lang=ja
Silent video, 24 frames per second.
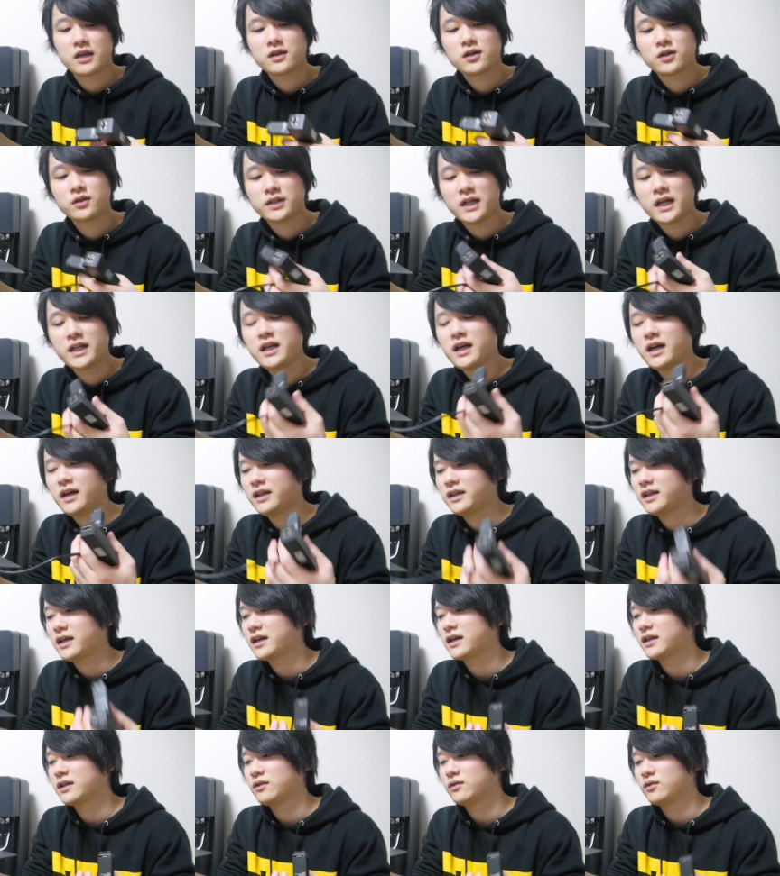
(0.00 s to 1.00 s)
結局何が言い
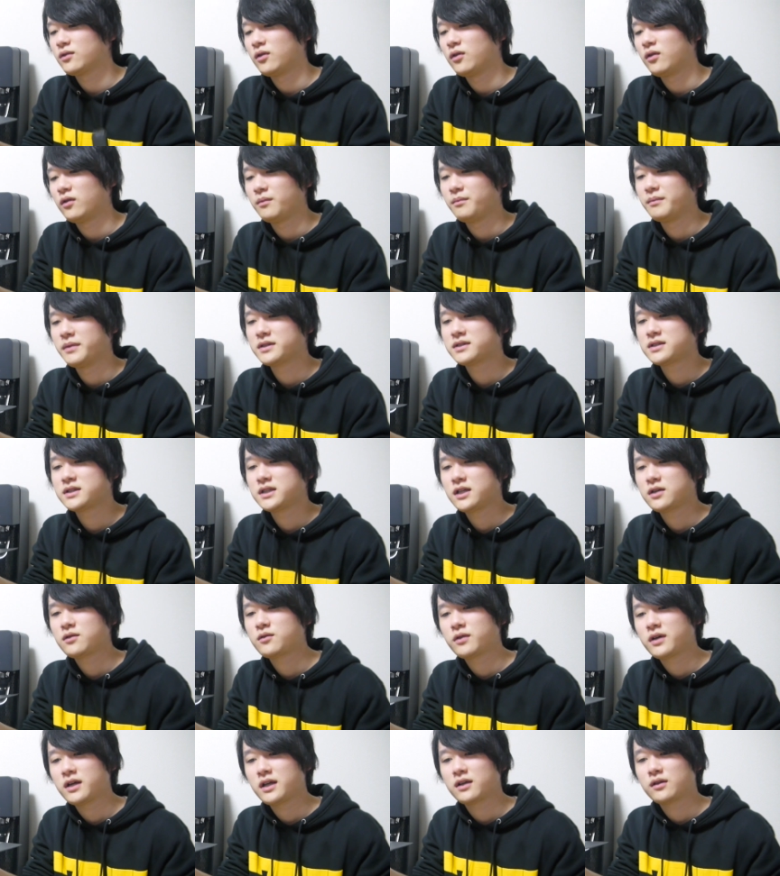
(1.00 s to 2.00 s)
たいかというと別
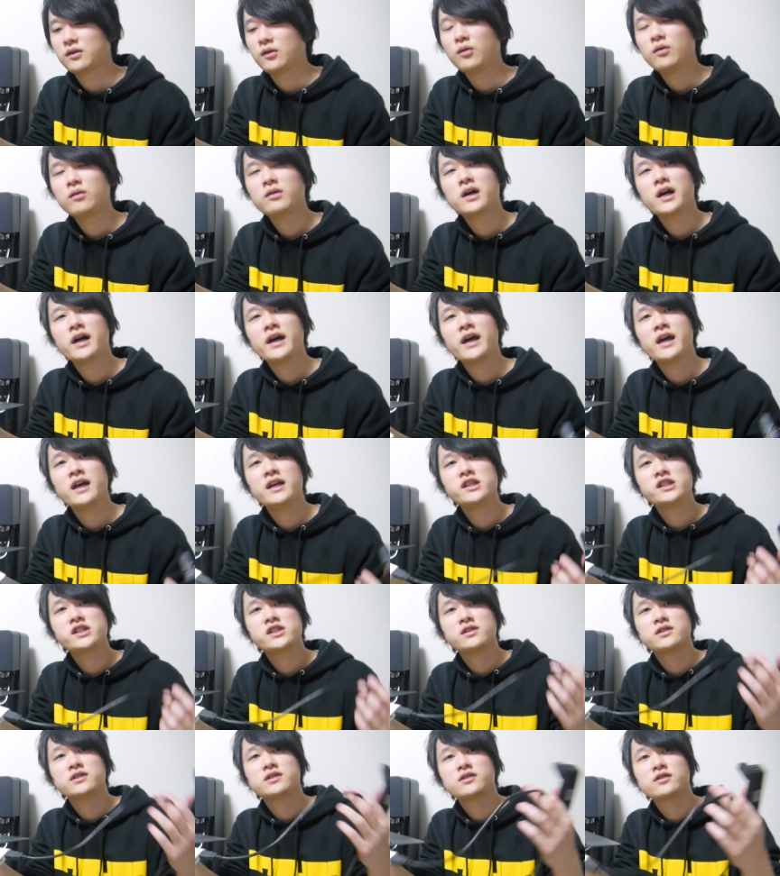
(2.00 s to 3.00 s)
にこれ動画編
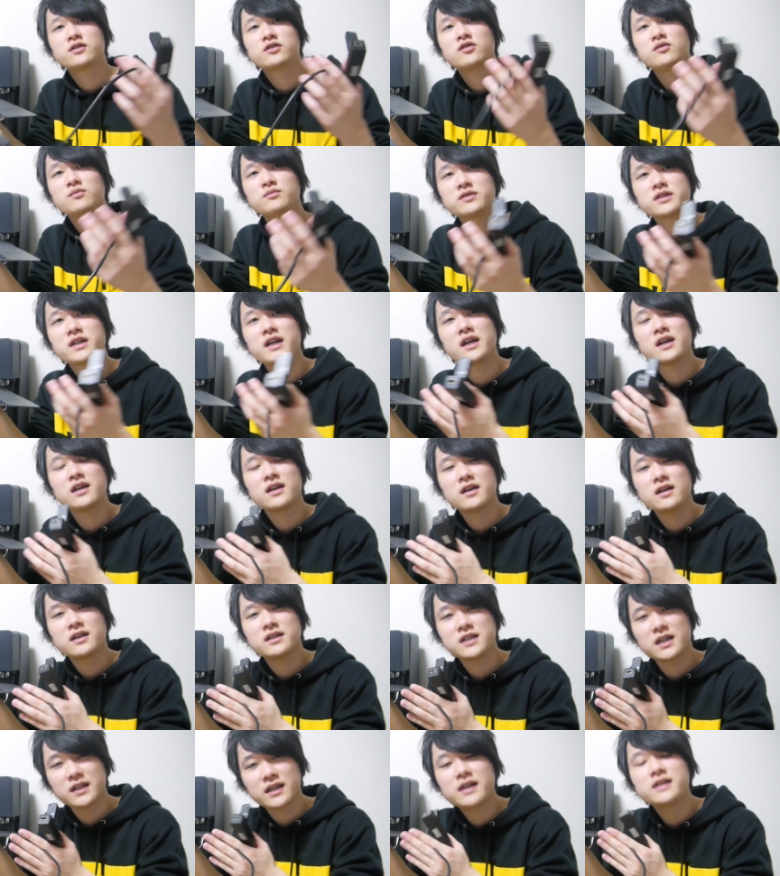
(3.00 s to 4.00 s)
集する人向
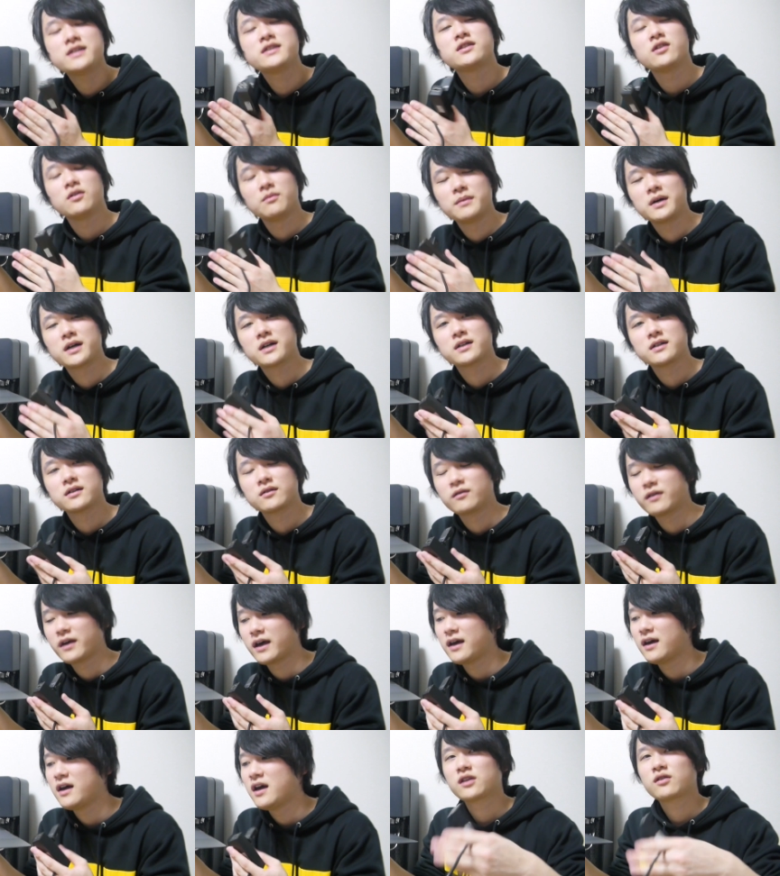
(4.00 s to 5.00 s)
けじゃないんだよなんかこ
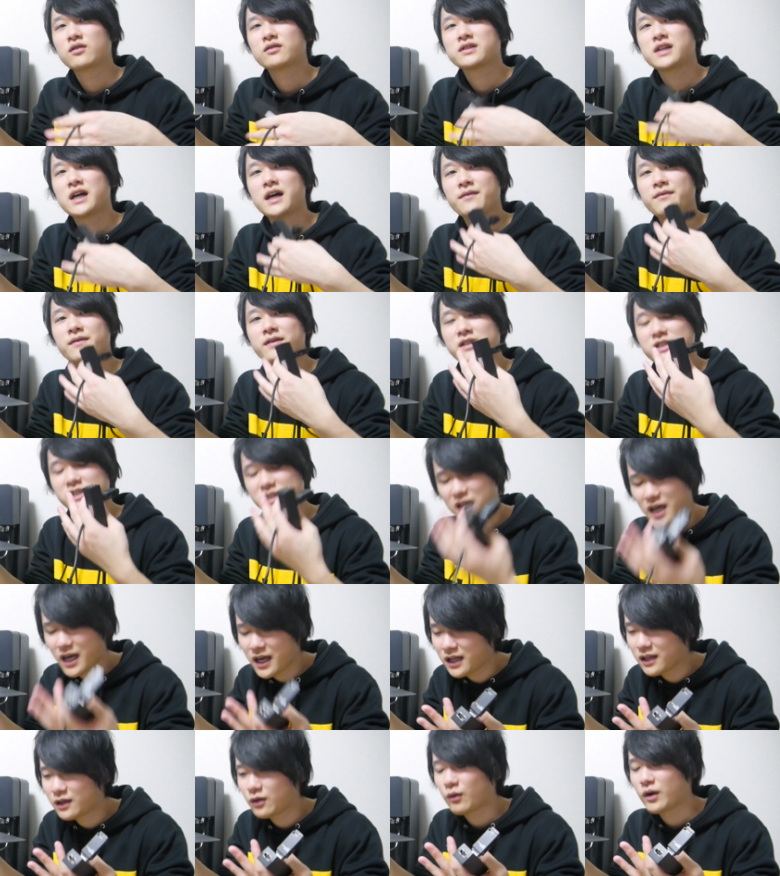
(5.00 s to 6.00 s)
れネットサーフィンし
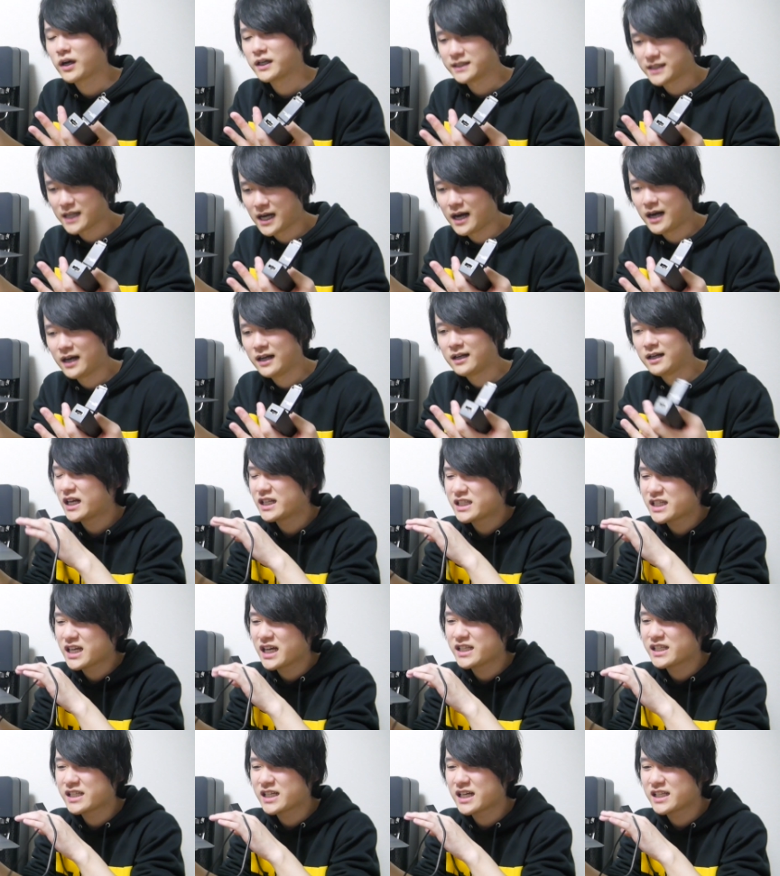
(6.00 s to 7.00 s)
たいとかさ
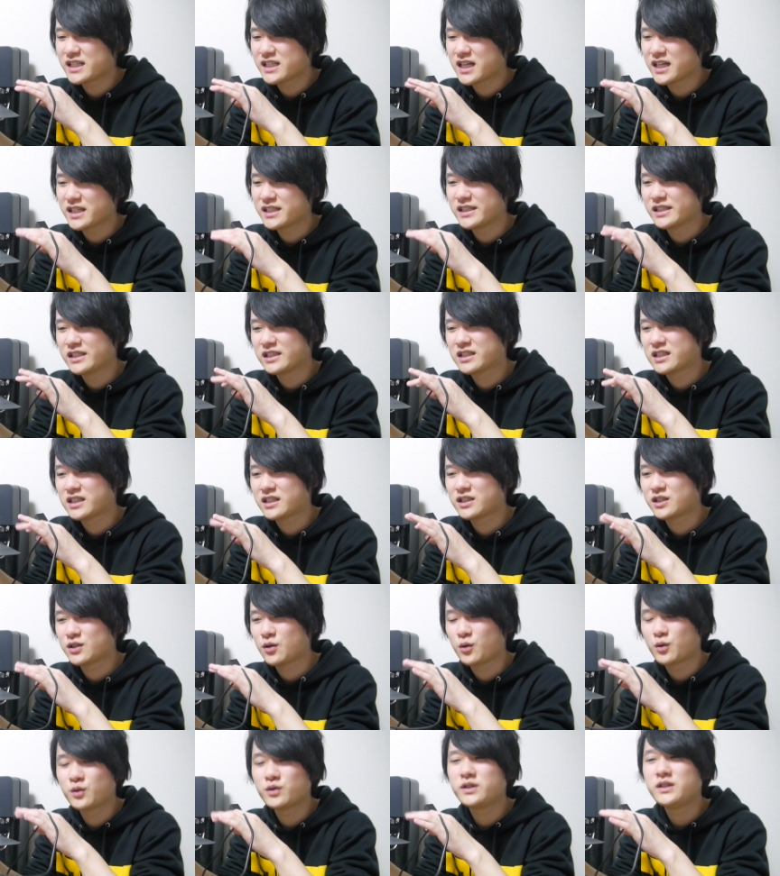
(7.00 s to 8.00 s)
カチカチカチカチ
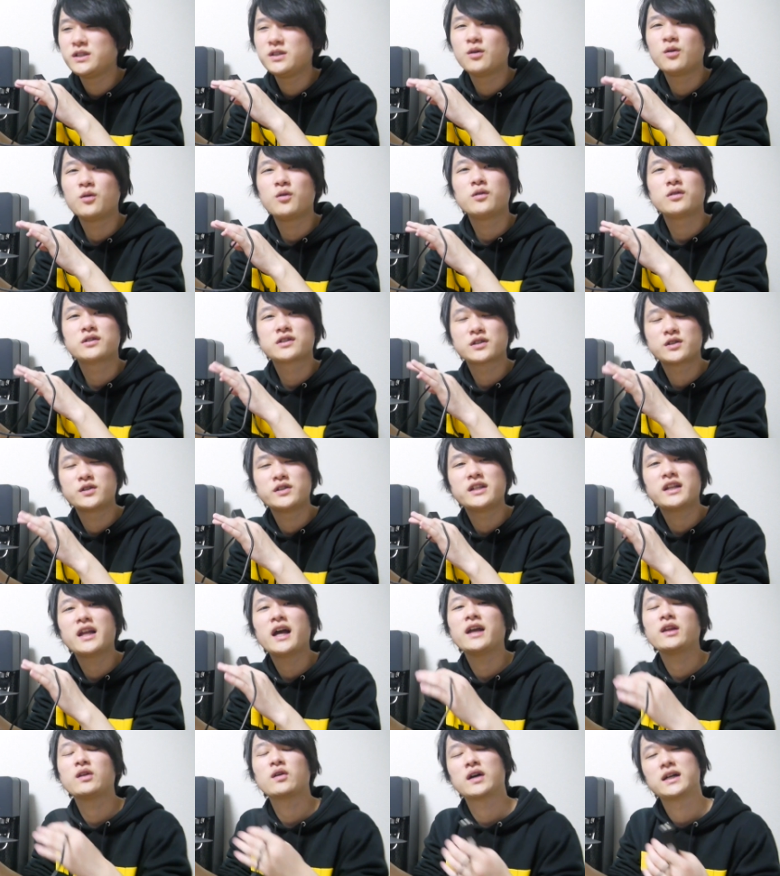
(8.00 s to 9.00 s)
書類を作り
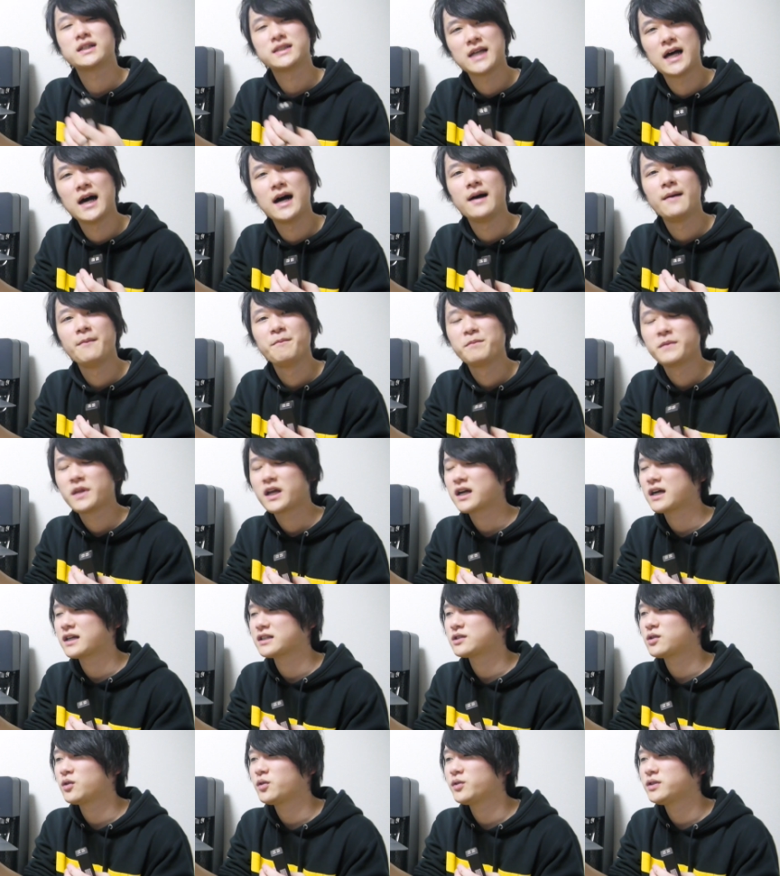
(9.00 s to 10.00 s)
たいとかさなん
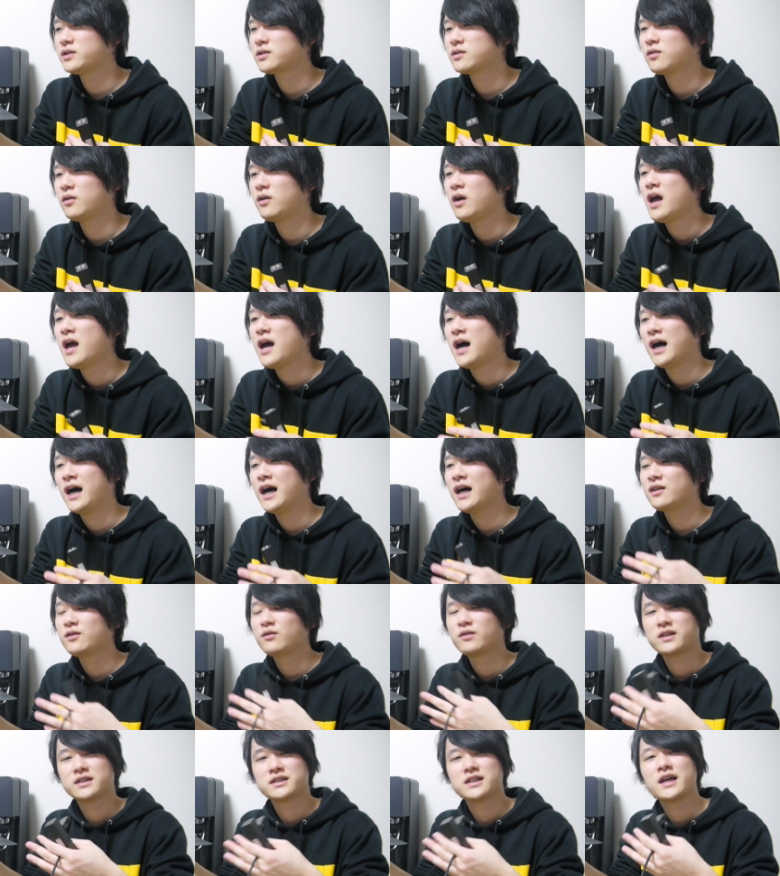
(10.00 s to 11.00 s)
かそういうこう
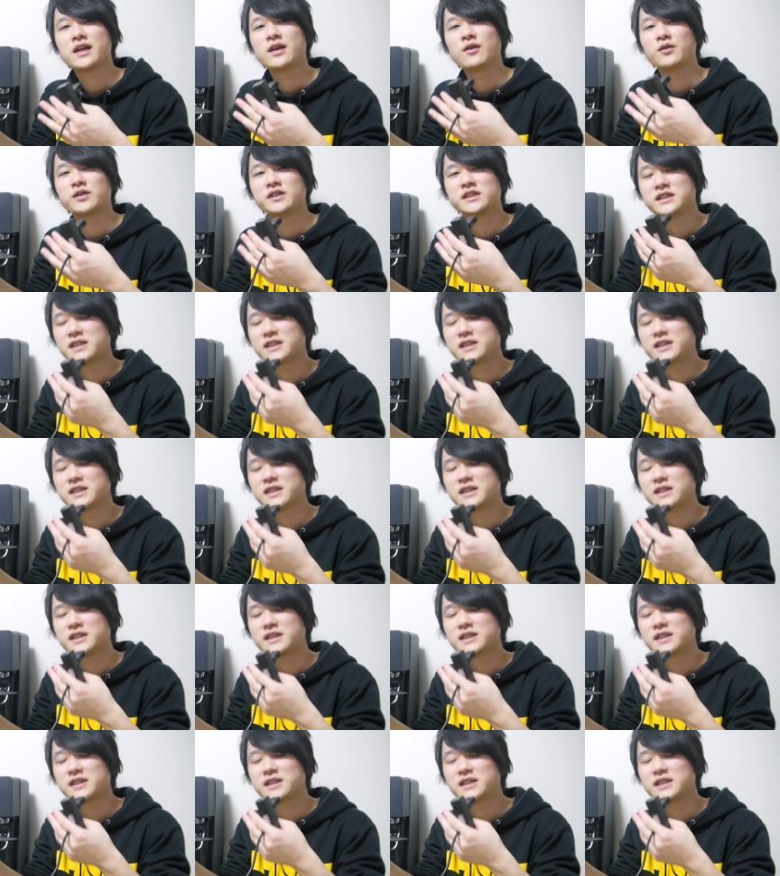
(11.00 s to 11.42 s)
ハードな作業を